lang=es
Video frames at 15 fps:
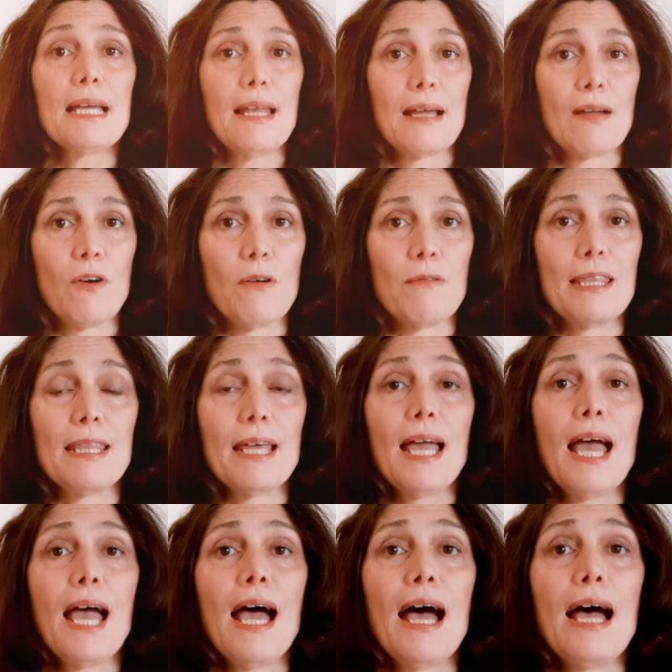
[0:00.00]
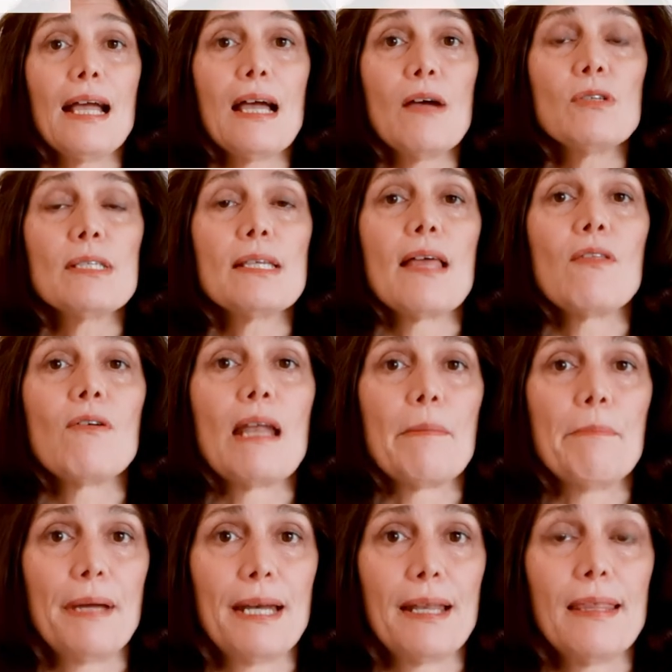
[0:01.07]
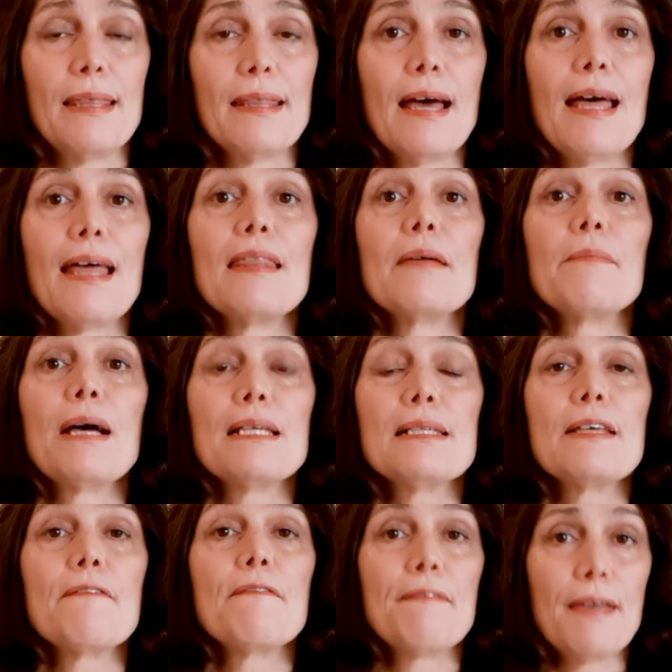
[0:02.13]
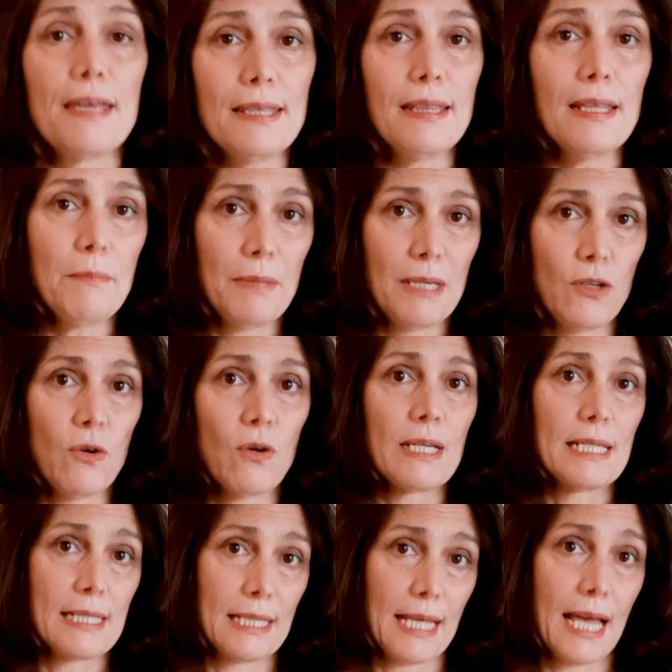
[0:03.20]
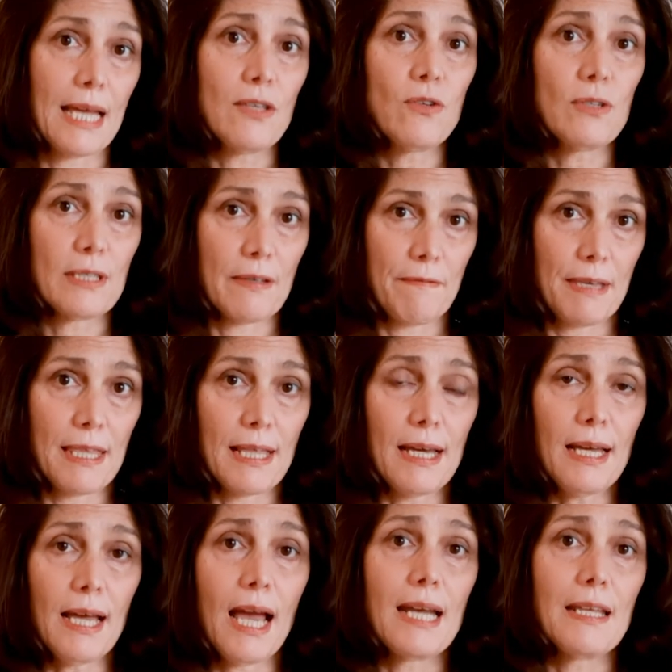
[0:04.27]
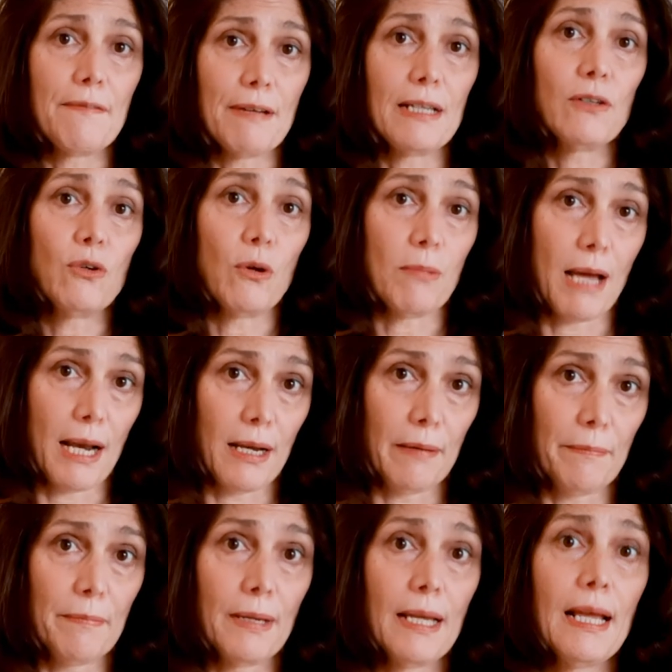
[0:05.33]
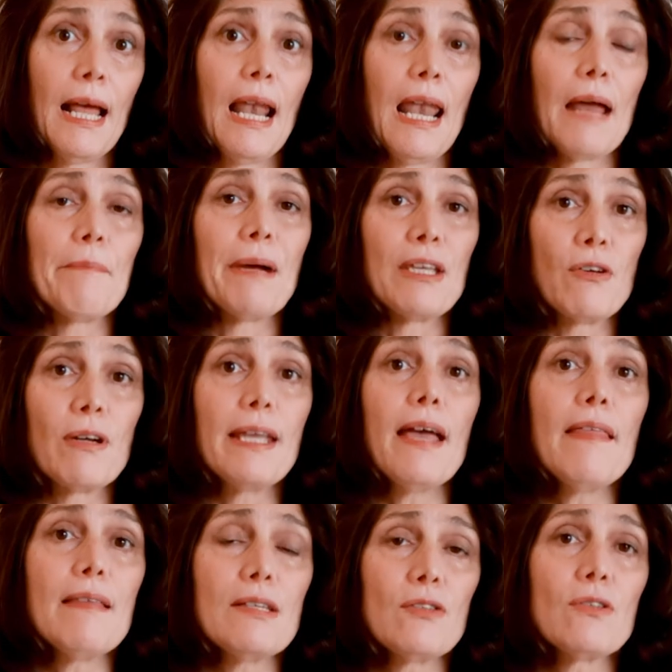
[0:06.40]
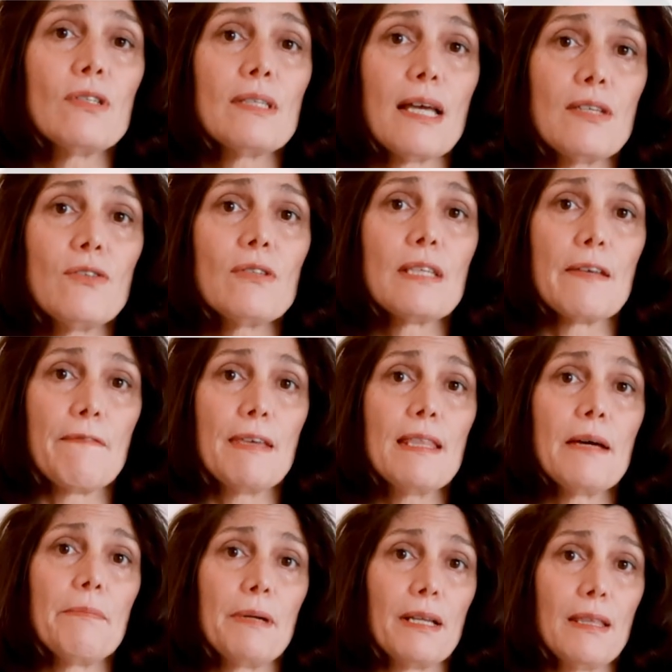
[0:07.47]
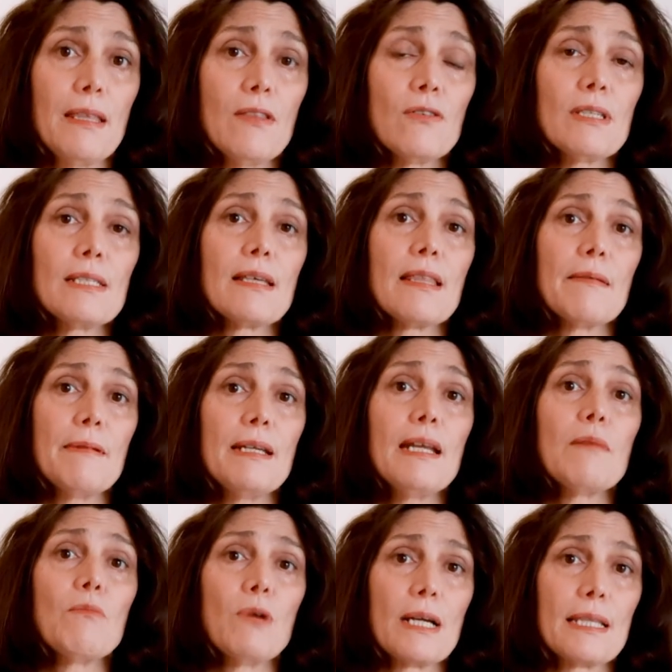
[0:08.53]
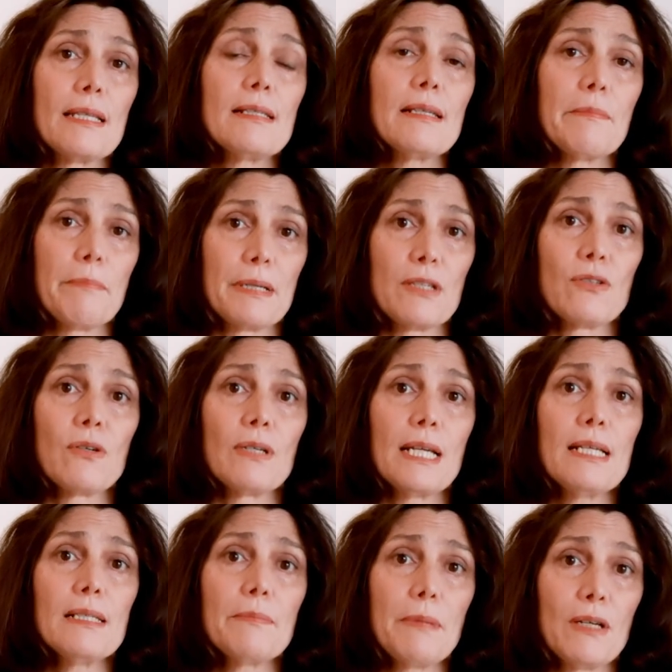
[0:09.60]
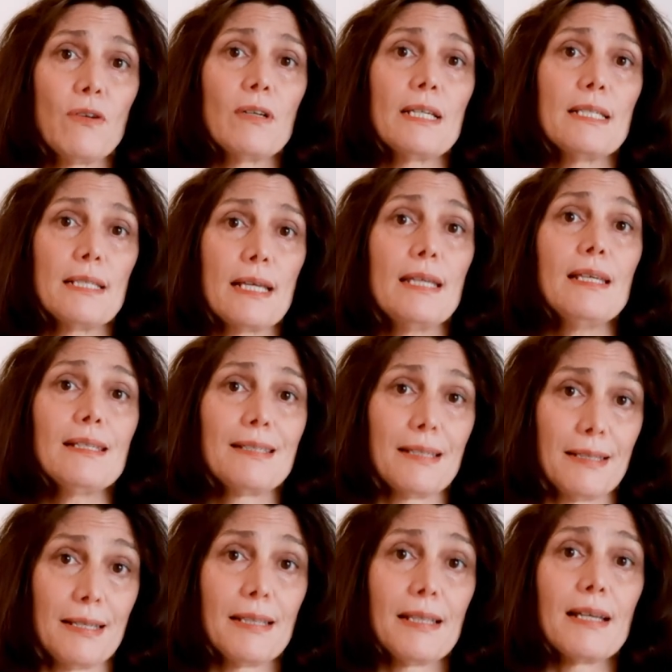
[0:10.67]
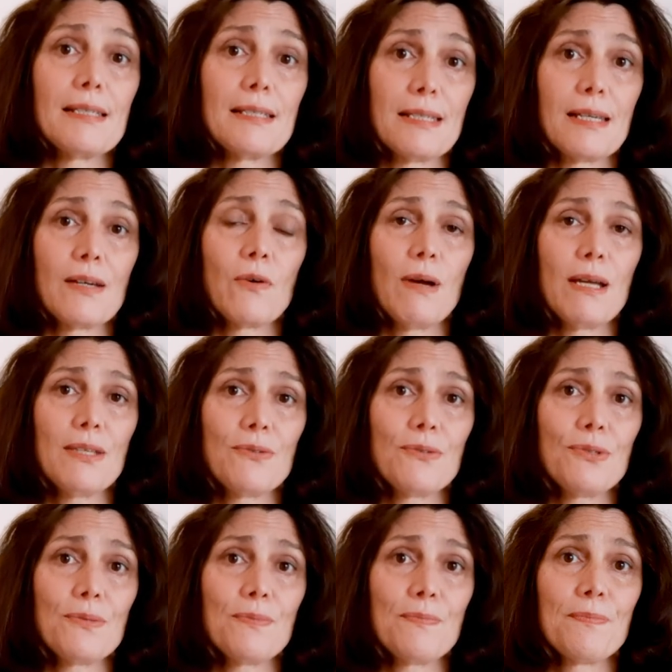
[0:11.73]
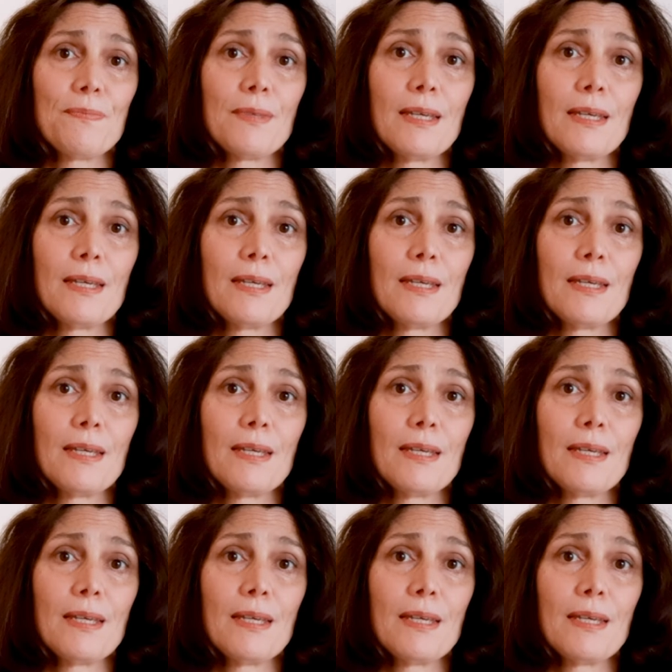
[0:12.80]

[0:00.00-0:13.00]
que la COVID ha causado la pérdida de más de 20 millones de años de vida a nivel global. La mayoría de estos años de vida perdidos se deben a muertes en personas menores de 75 años.